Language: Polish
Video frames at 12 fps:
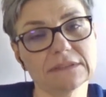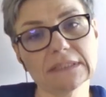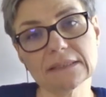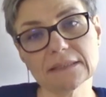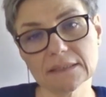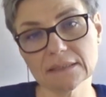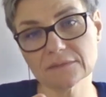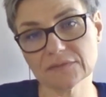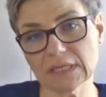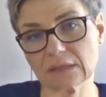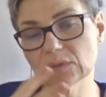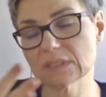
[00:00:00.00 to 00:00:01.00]
na tej, w
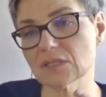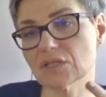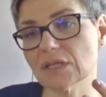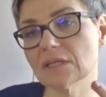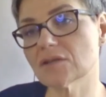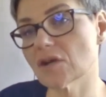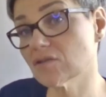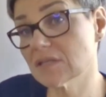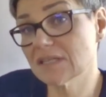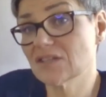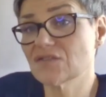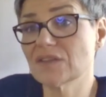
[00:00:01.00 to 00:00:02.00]
tej autystycznej
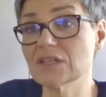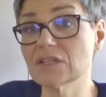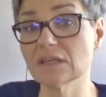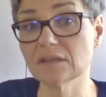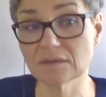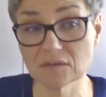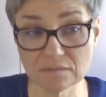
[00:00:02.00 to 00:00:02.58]
drodze i też w naszej